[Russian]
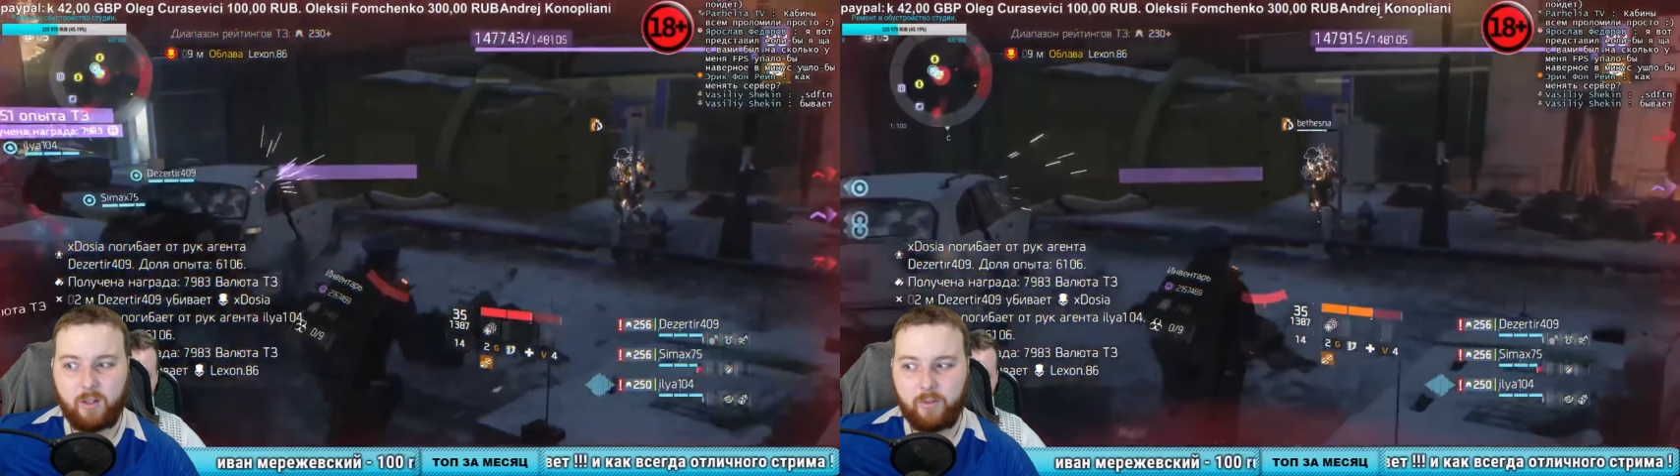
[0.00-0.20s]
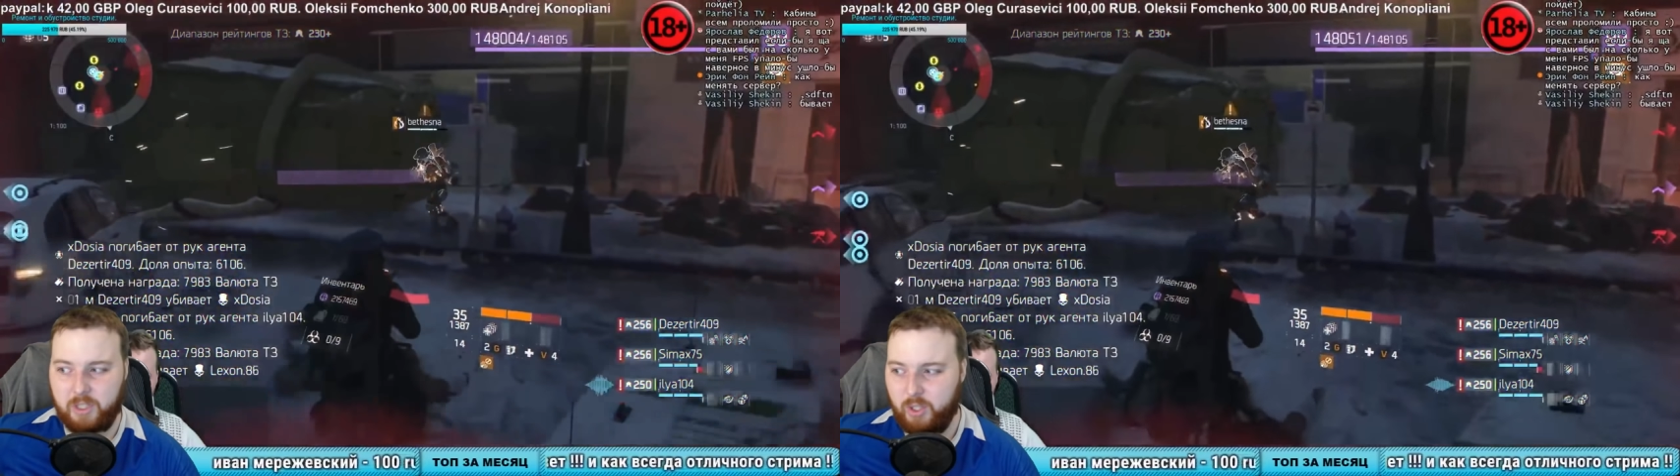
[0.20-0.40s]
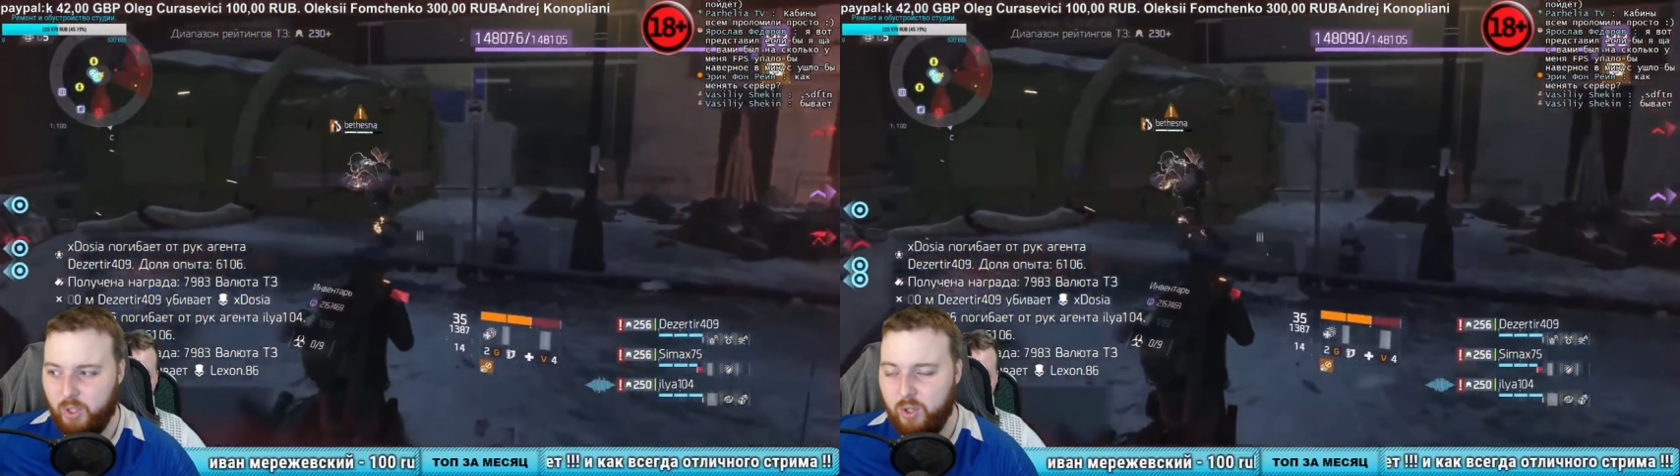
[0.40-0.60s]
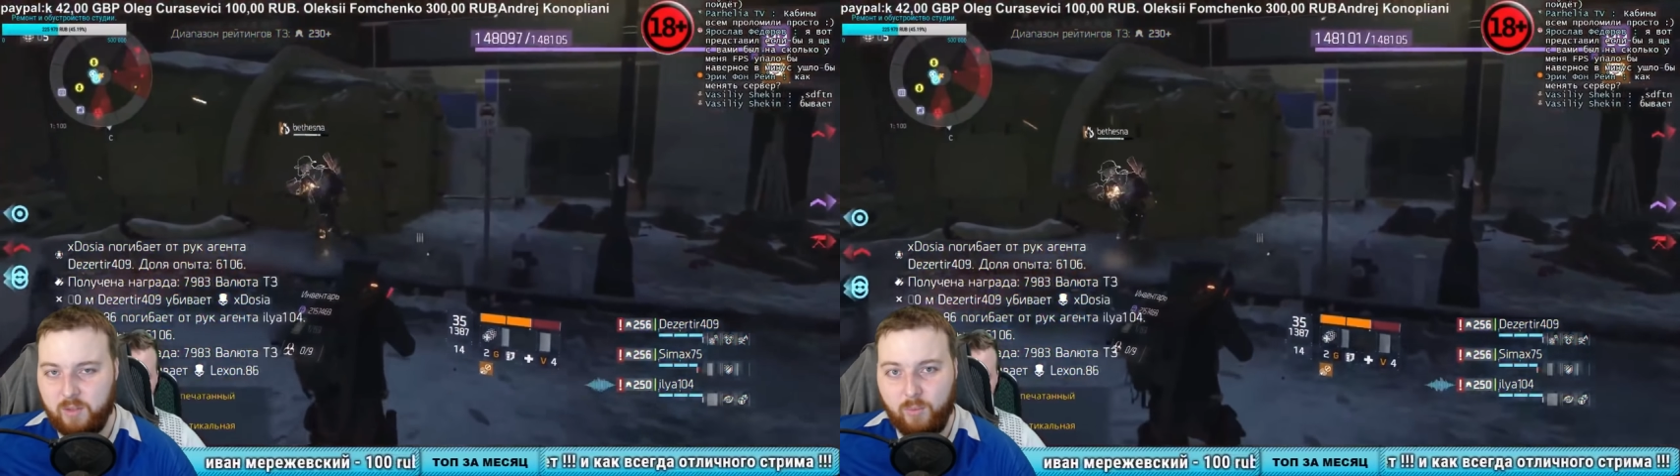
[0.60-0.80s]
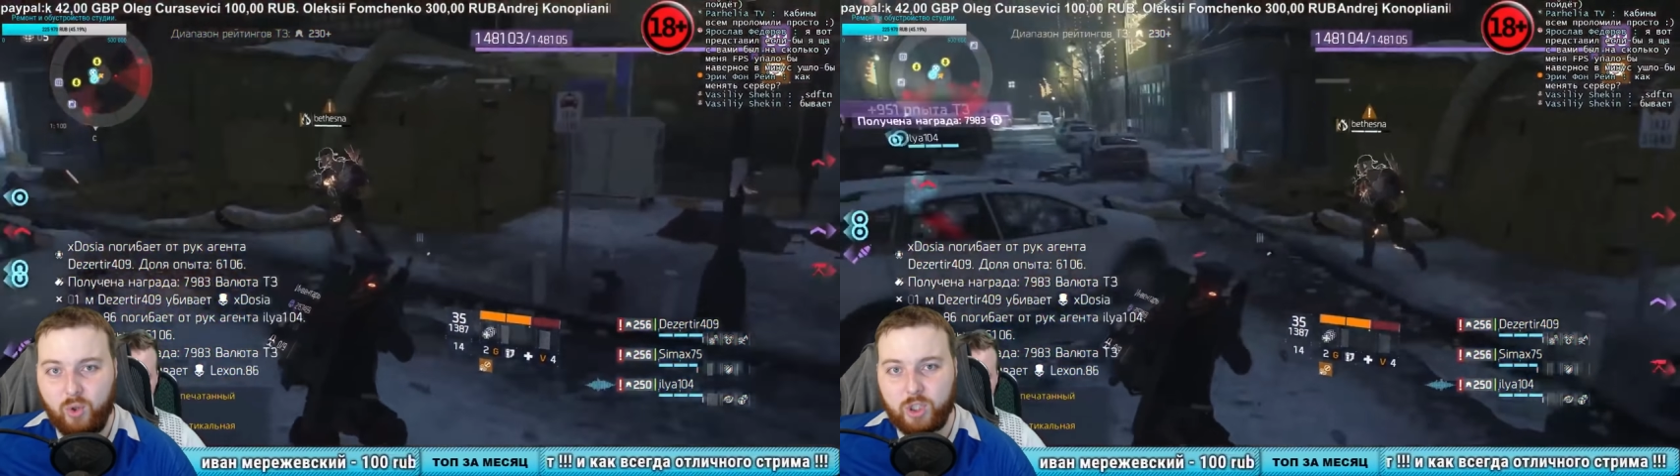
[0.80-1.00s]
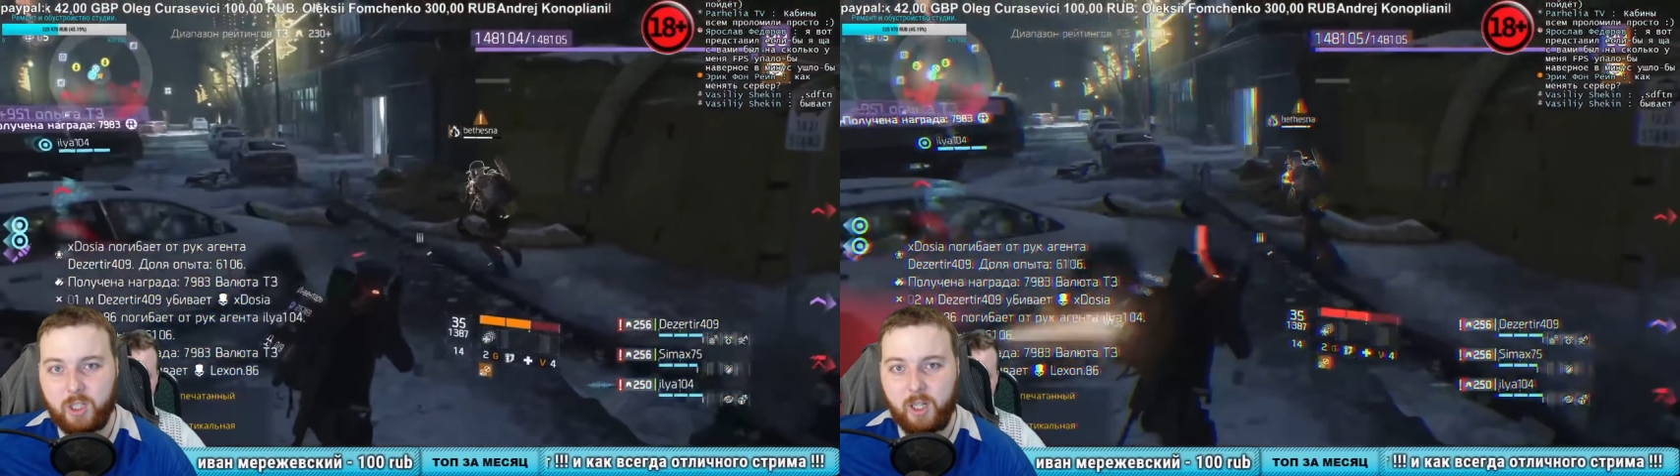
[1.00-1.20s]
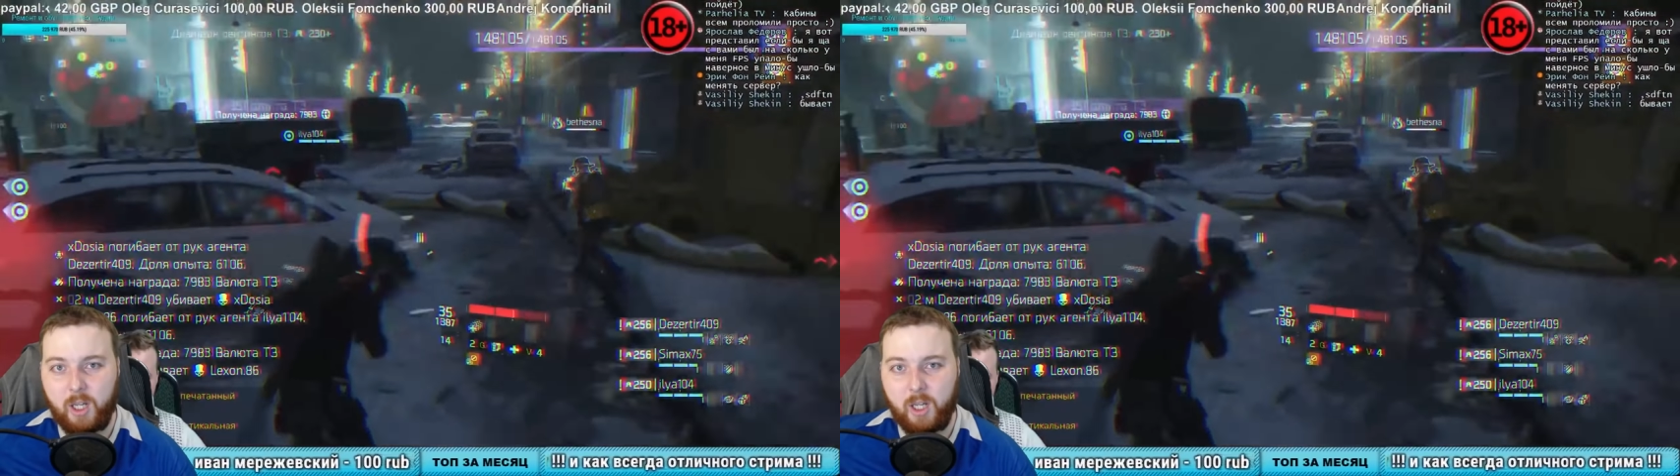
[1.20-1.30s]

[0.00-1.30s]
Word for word: Ведь серьезно можно.